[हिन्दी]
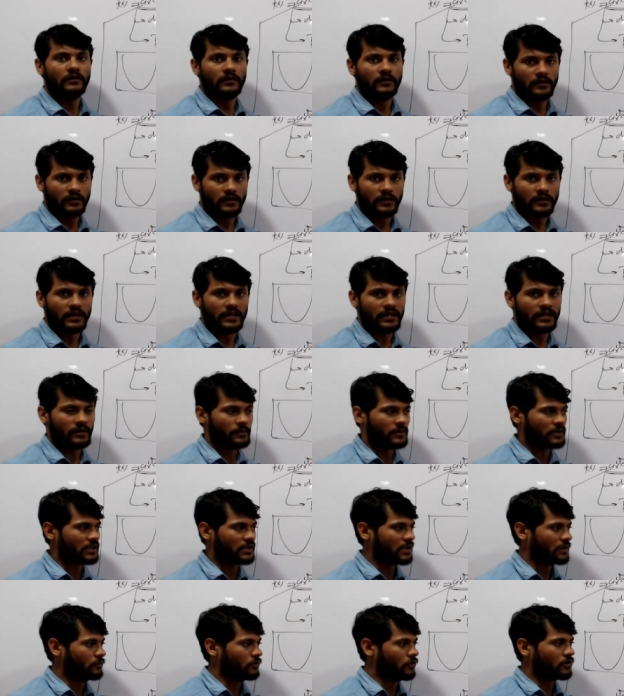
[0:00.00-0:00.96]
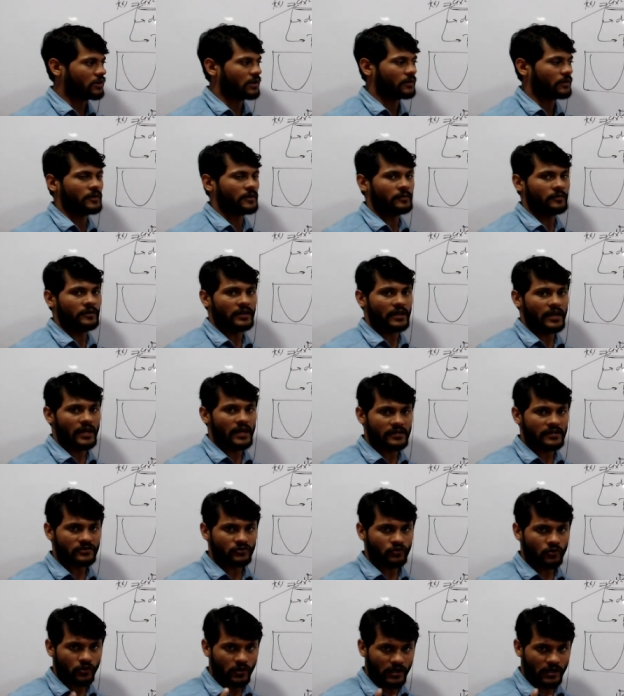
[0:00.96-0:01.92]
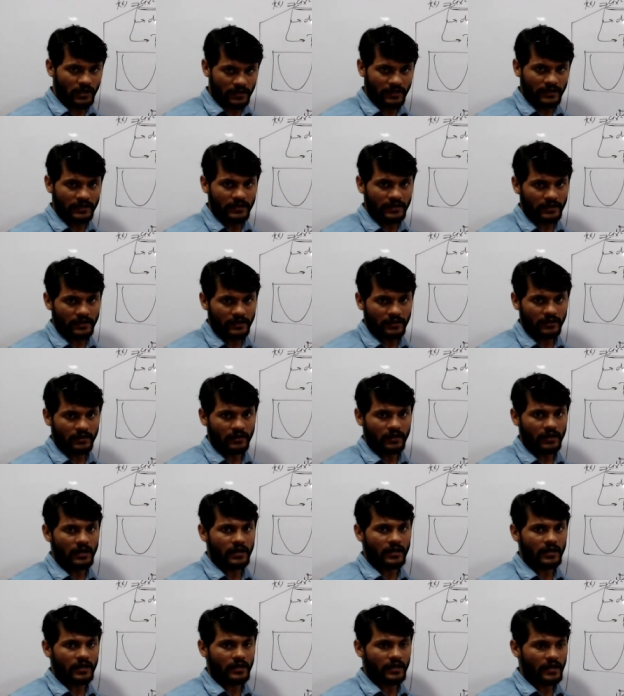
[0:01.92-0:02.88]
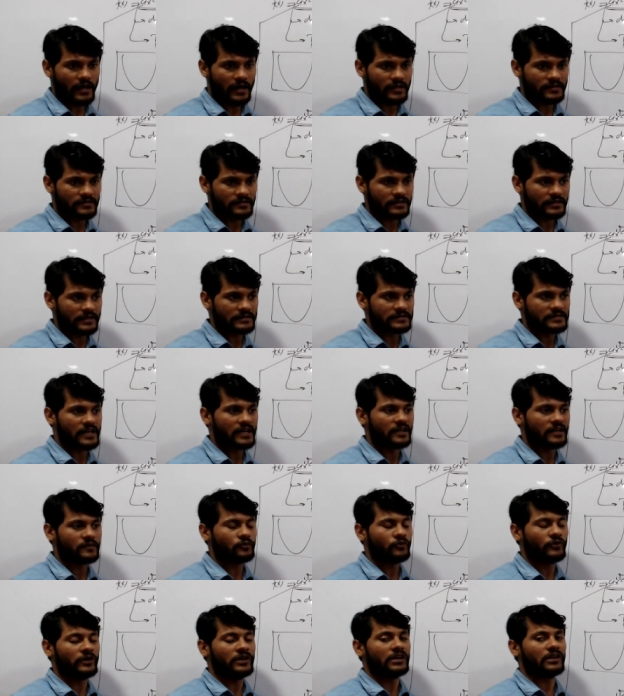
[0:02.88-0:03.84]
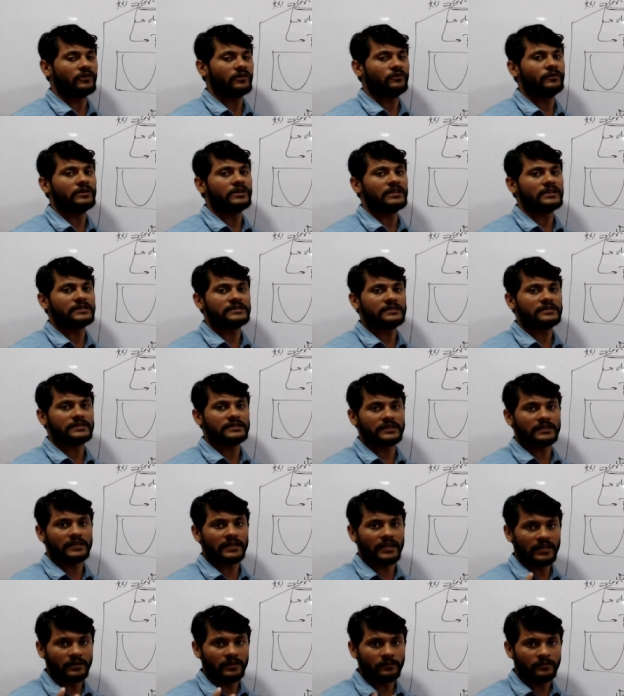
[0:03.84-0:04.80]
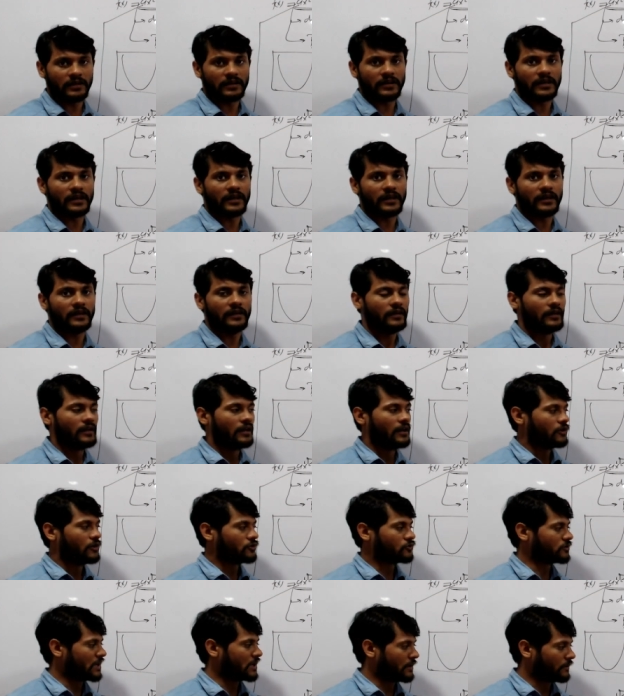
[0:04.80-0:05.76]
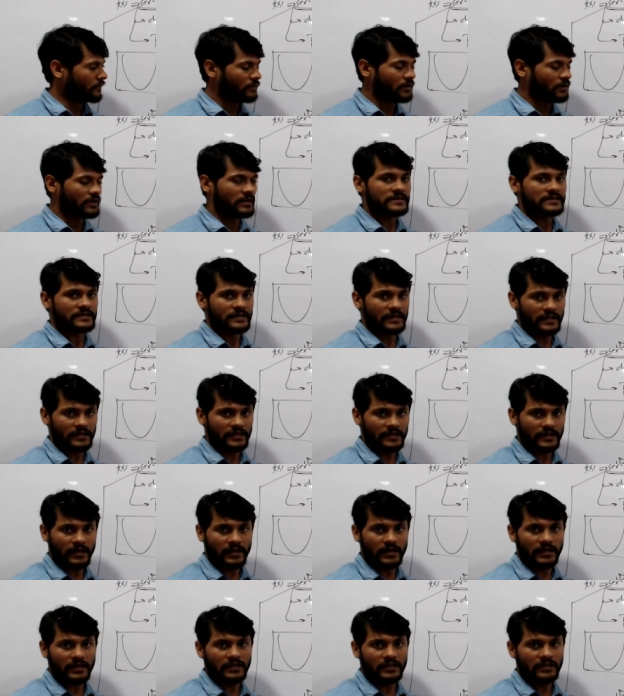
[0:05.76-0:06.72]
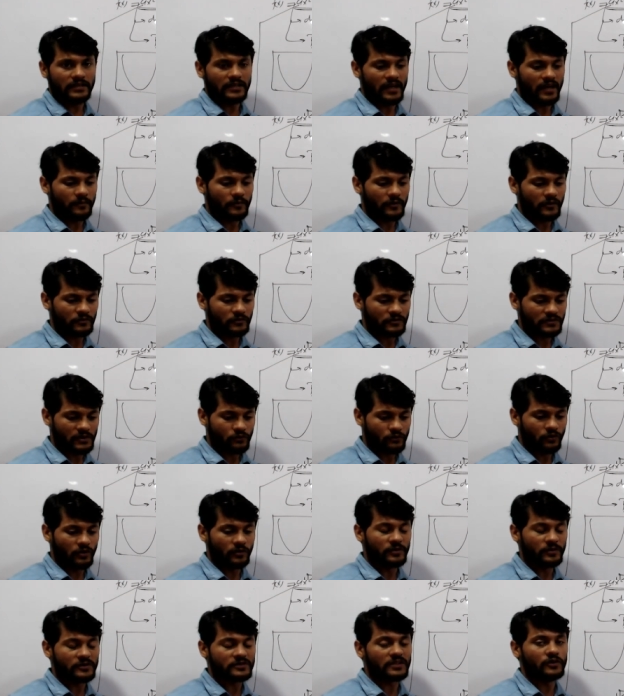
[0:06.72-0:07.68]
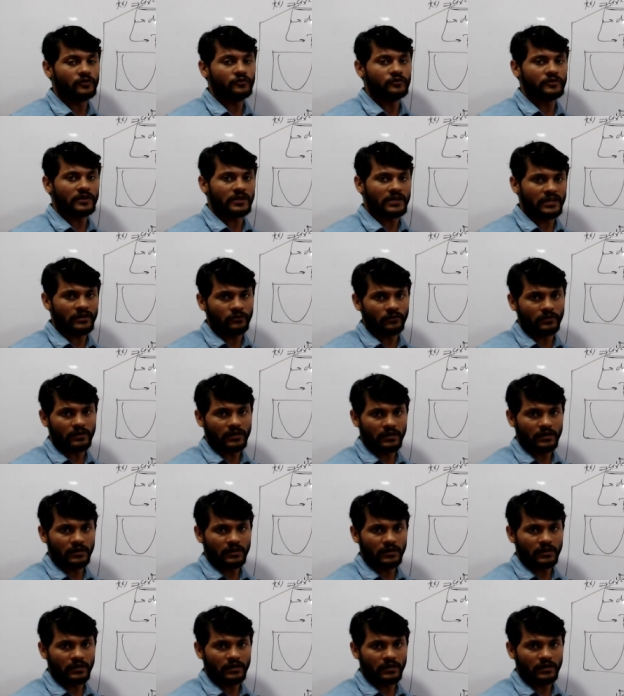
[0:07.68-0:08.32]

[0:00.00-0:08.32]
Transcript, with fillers: ठीक है मतलब वो कभी भी एक्स को कट नहीं करेगा अगर एक्स के साथ पॉइंट ऑफ इंटरसेक्शन नहीं मिल रहा है सो दैट वी कैन से दैट कि यहां पर उसका कोई भी सोल्यूशन नहीं होगा